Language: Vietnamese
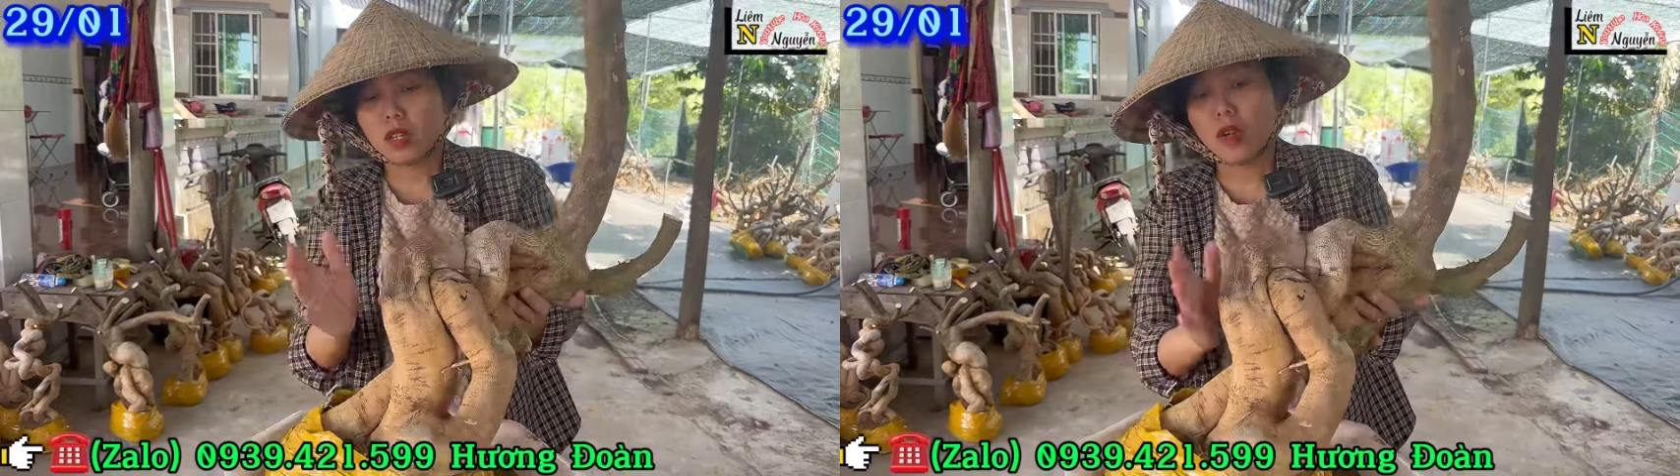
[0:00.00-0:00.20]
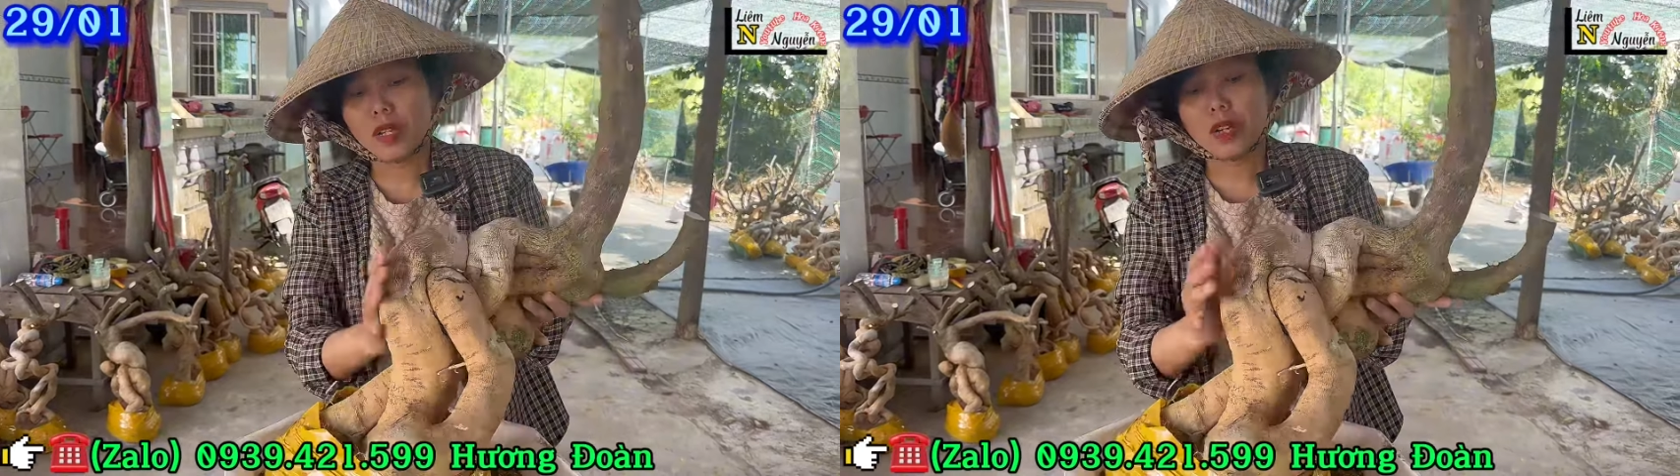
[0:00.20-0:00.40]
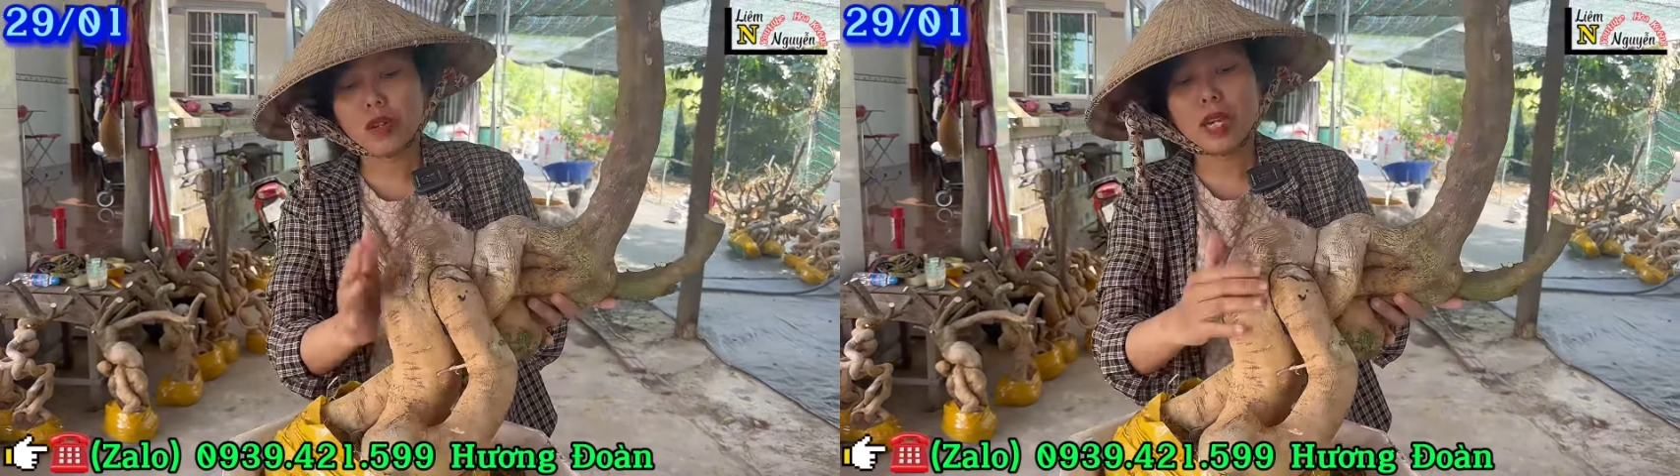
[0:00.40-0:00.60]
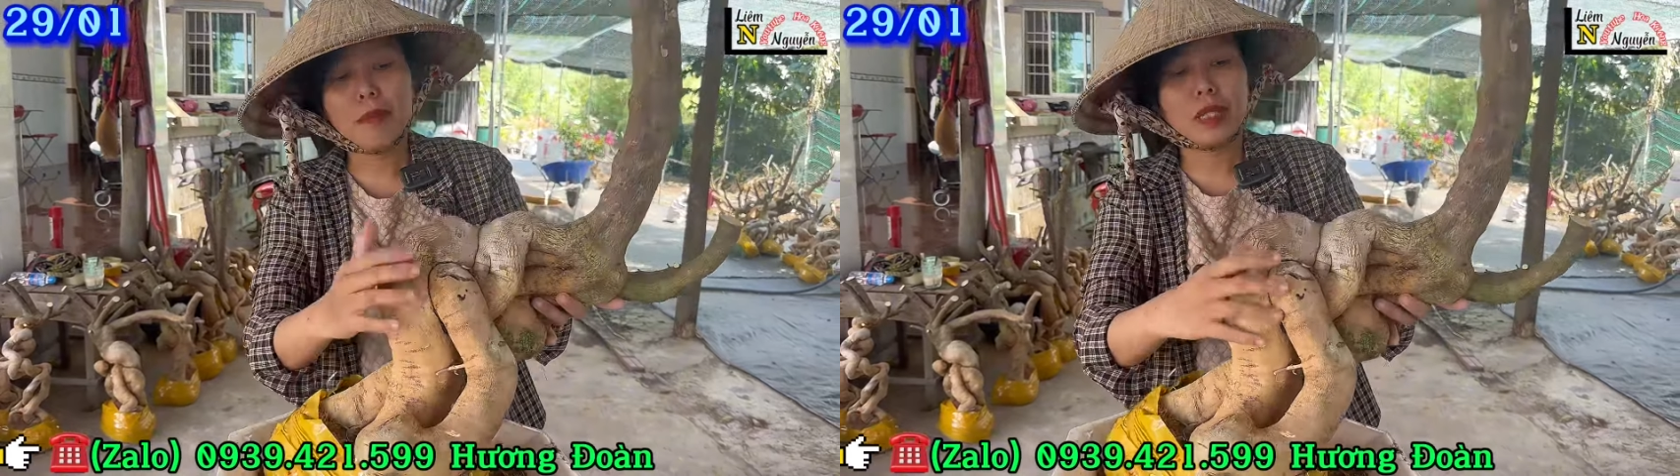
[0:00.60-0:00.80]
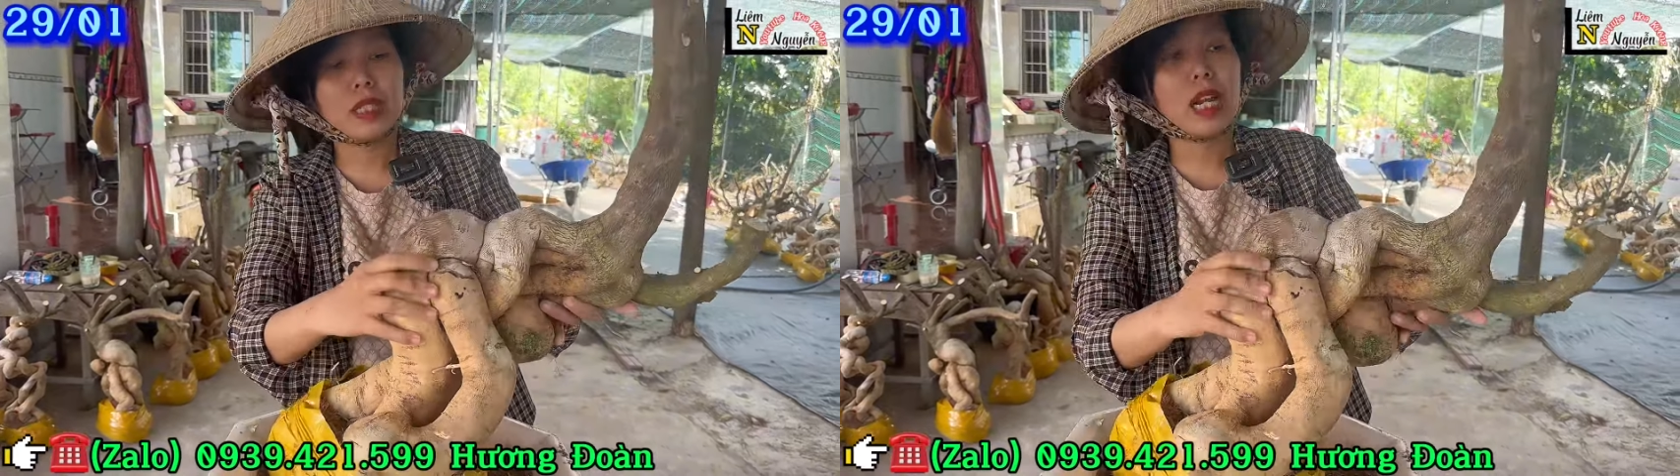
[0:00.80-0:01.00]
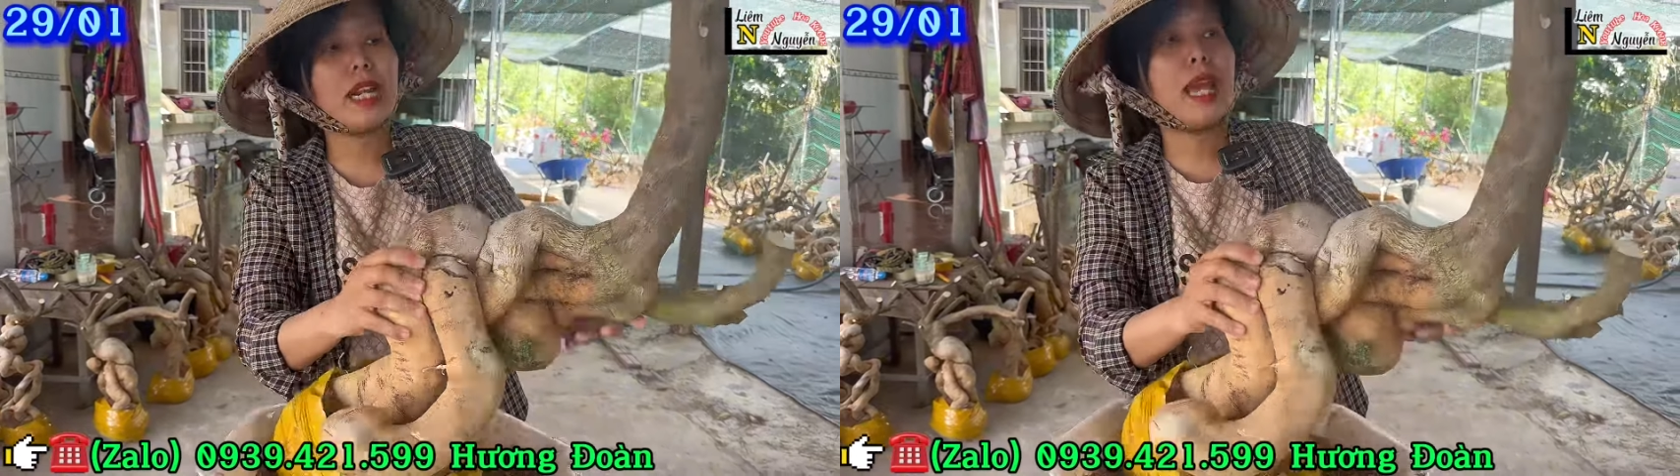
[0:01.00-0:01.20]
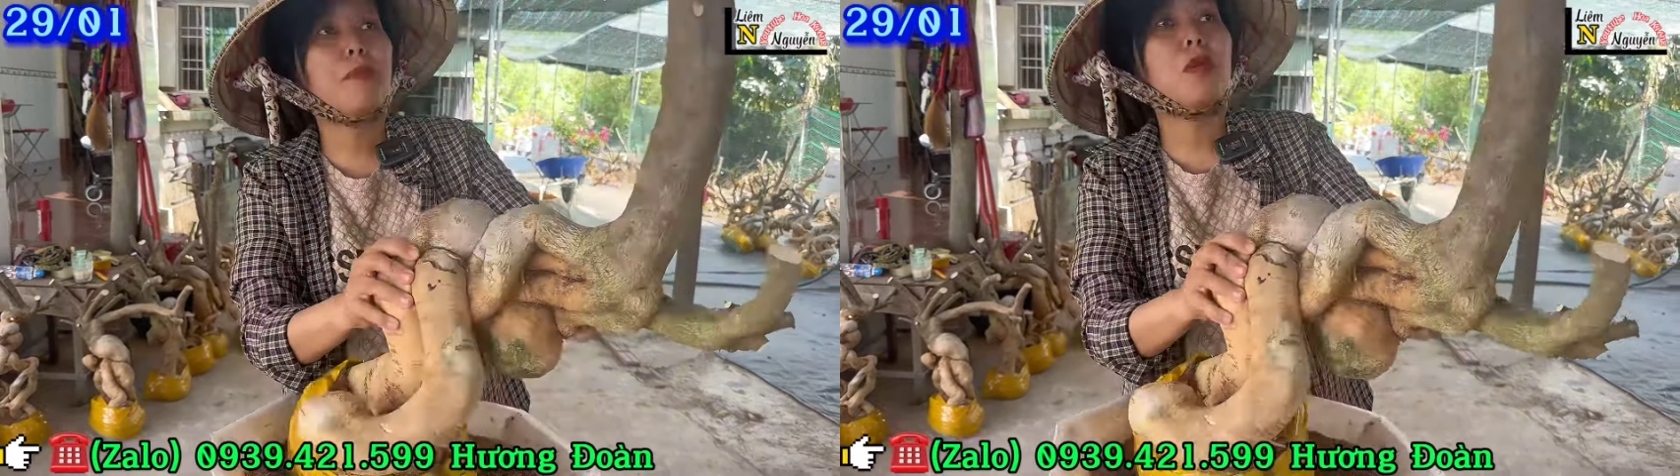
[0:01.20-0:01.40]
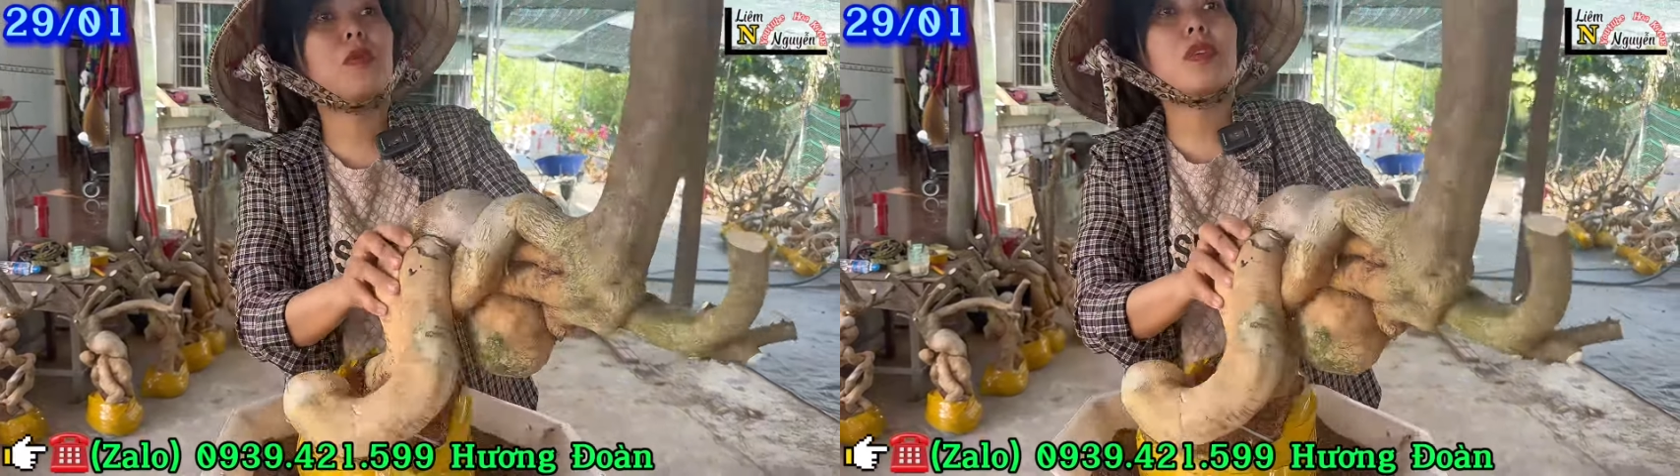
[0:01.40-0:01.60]
Con này có cái mình rất là
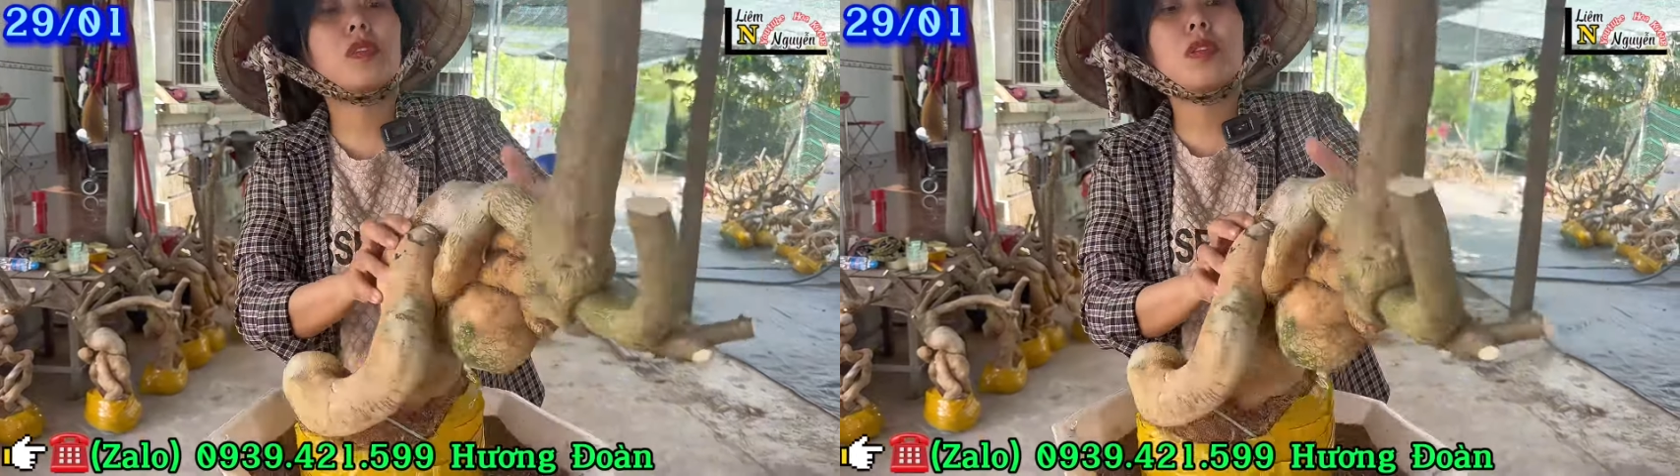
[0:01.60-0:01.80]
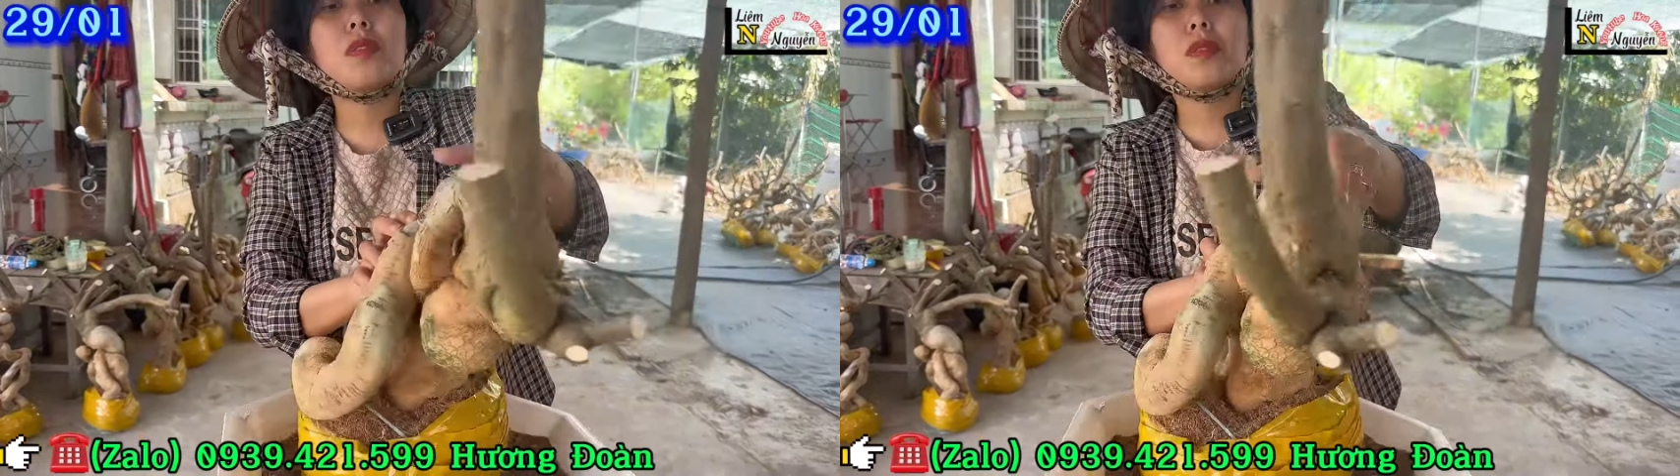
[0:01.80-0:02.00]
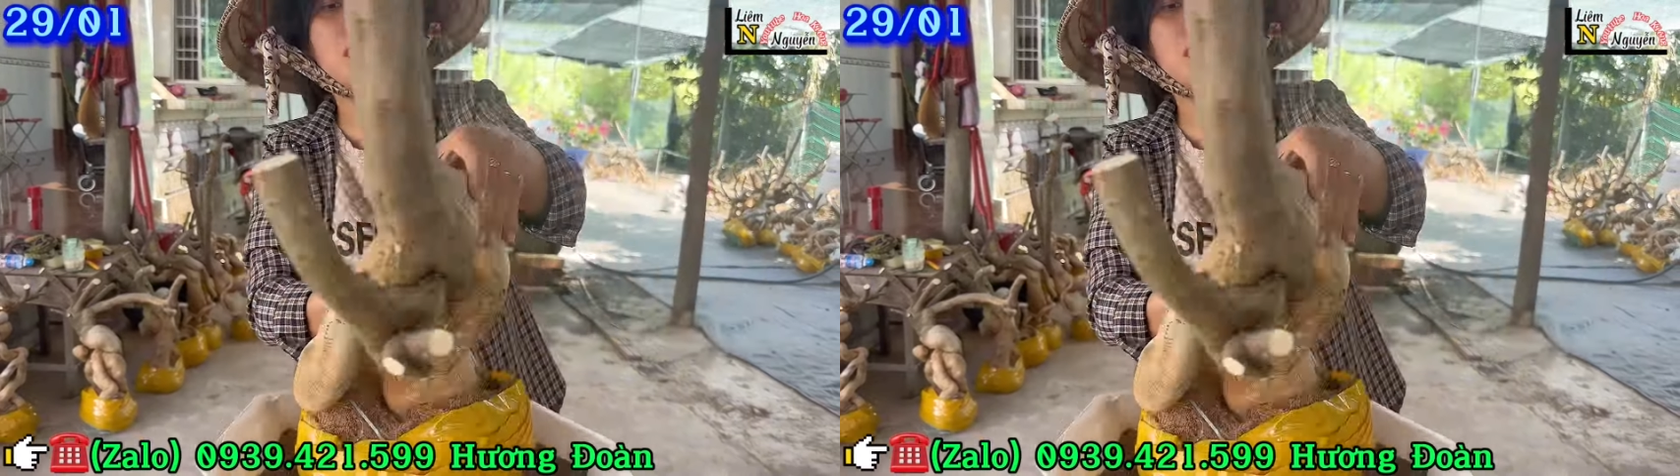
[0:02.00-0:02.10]
đẹp luôn á cô chú.